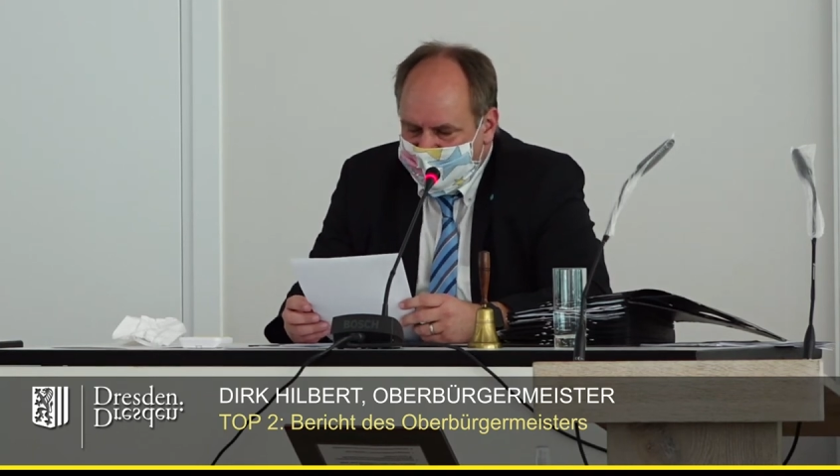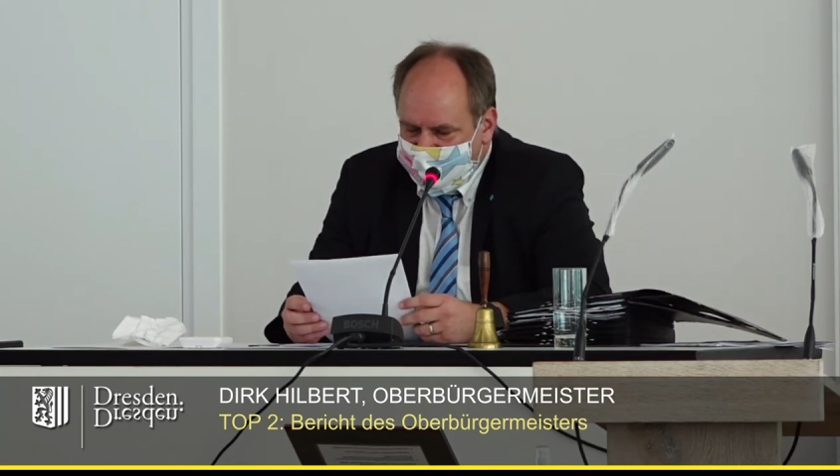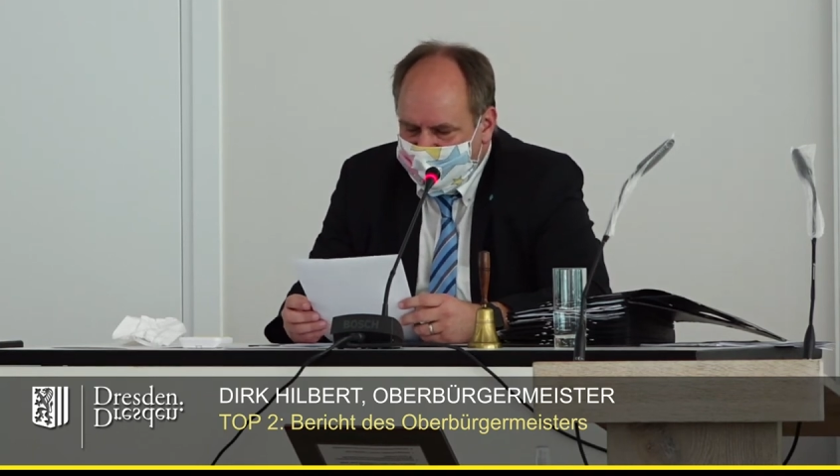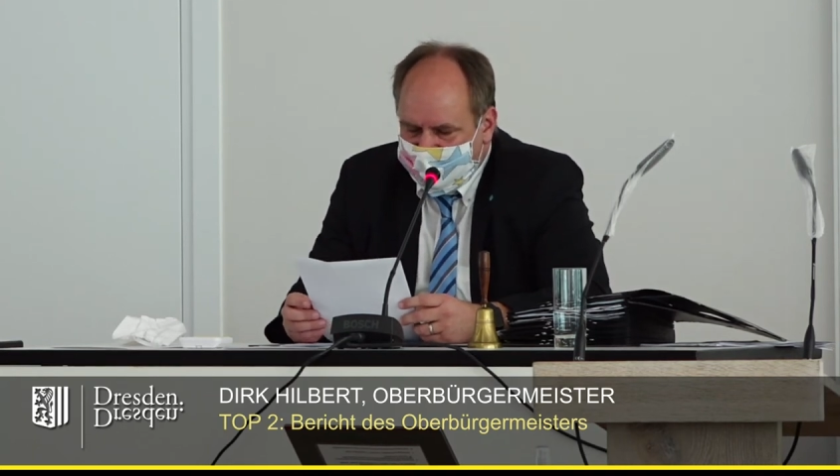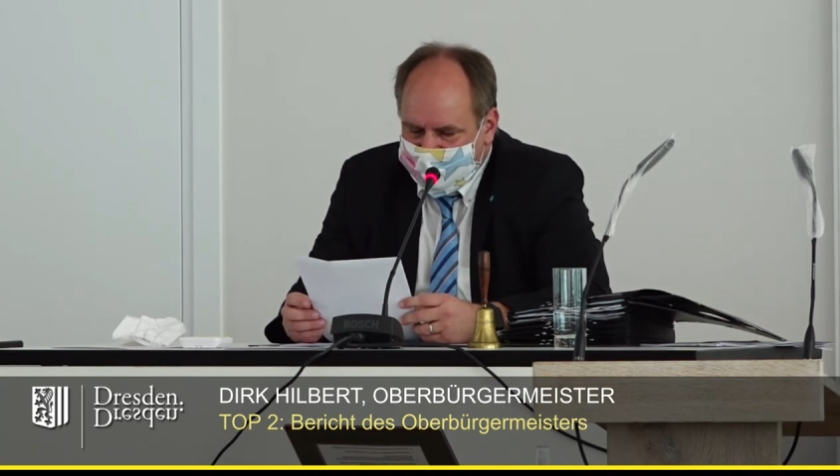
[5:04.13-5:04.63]

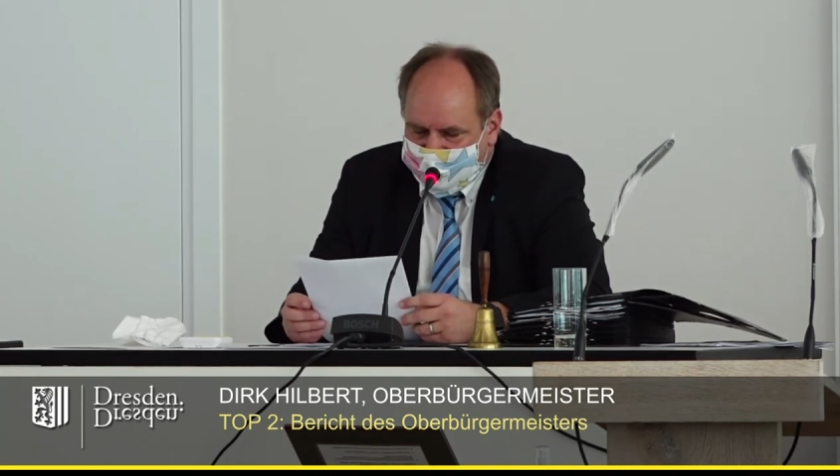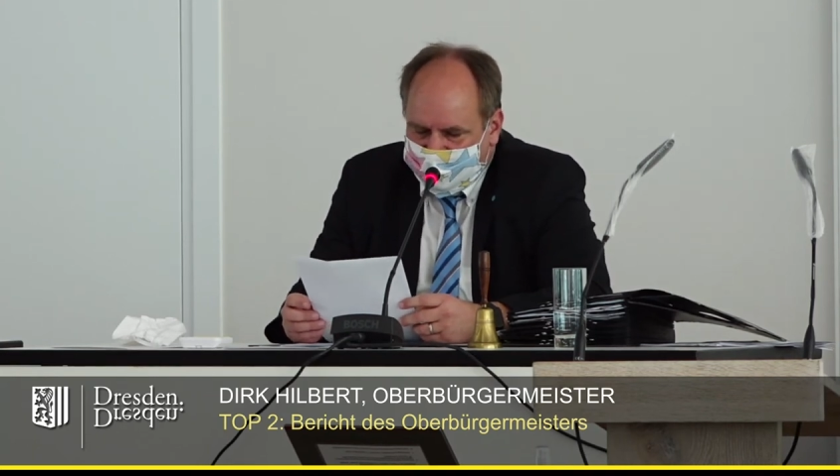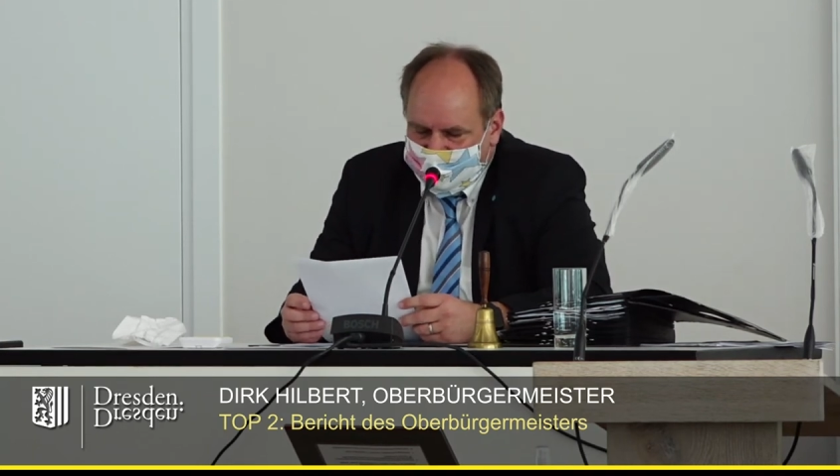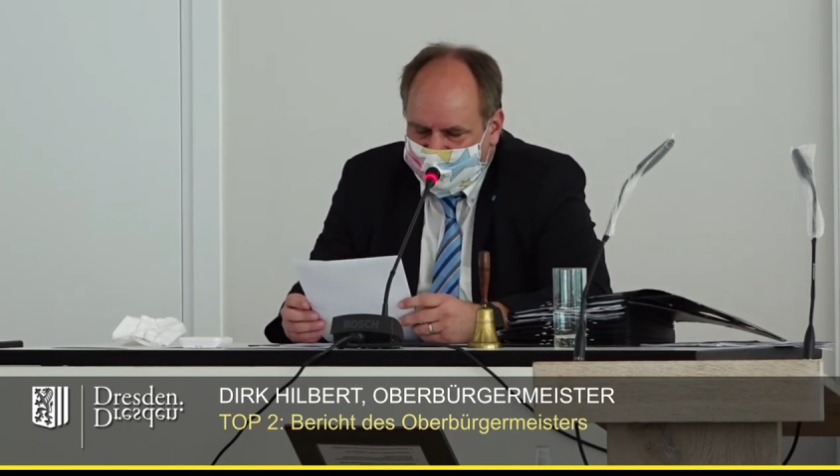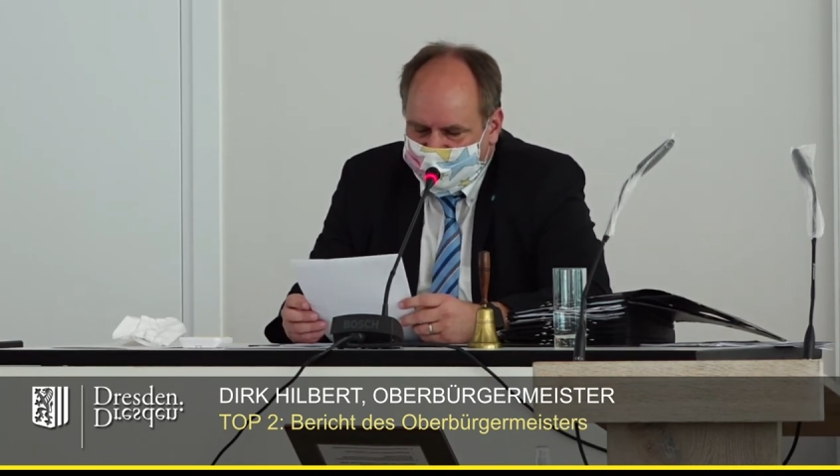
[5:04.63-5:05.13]
sie als
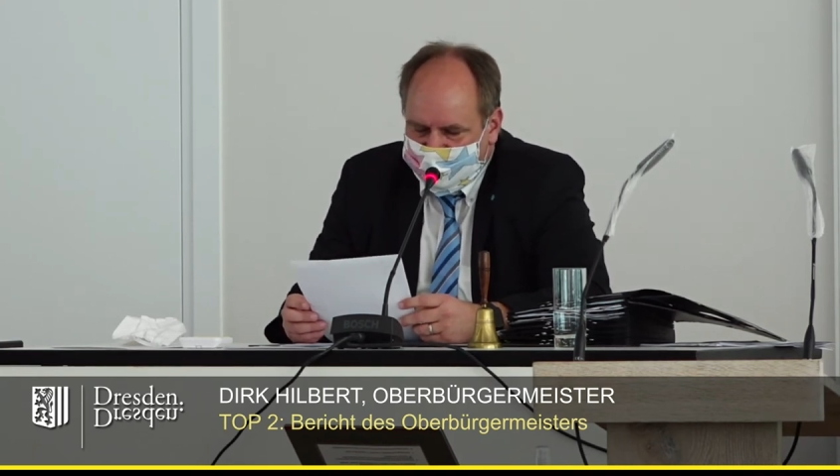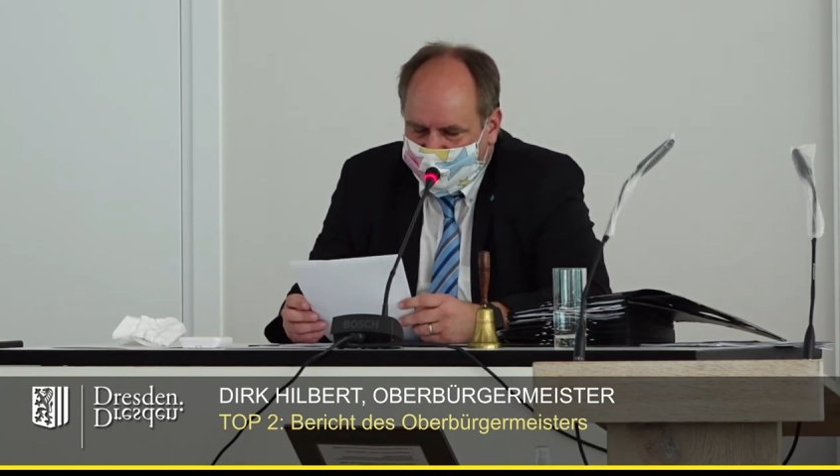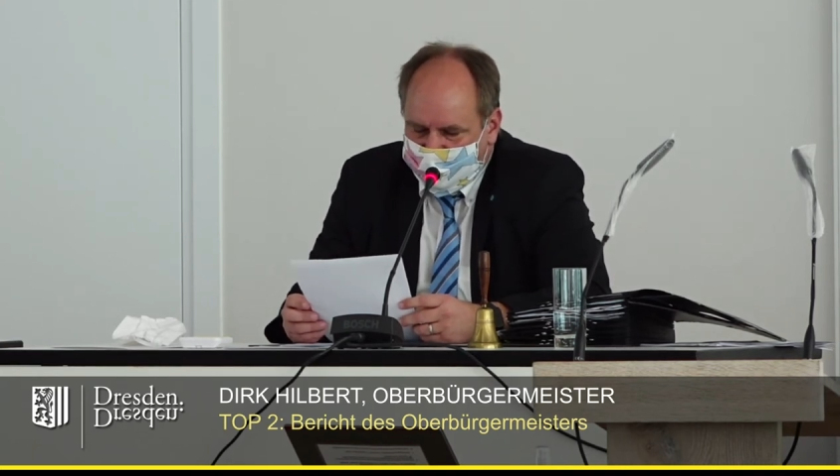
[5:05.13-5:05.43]
Rat nicht